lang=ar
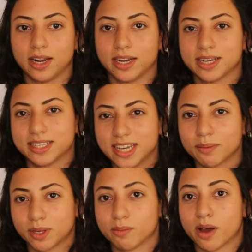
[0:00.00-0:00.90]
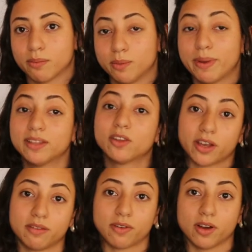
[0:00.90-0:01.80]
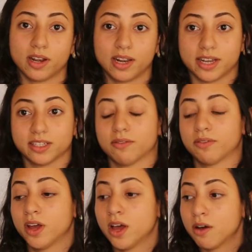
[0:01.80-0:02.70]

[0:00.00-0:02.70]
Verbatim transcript: النتيجه بتبقى بتبان ضعيفه للاسف